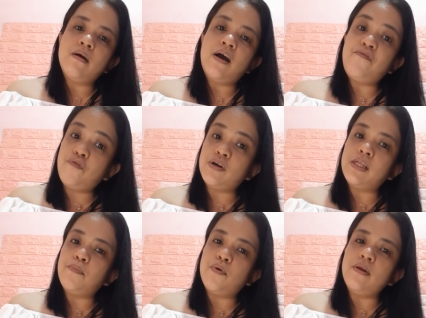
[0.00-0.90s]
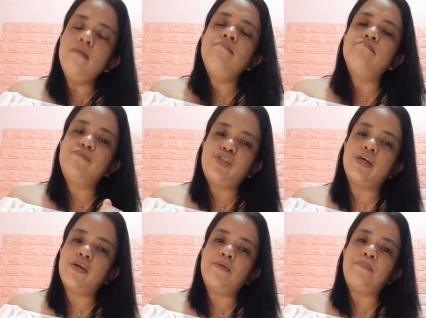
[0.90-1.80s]
affordable,
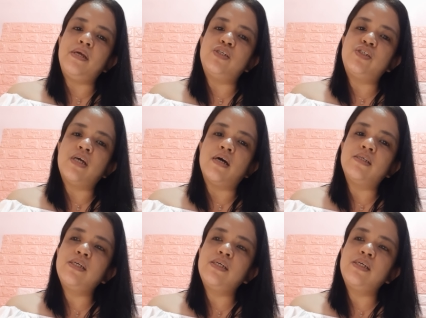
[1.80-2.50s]
check yung page niya.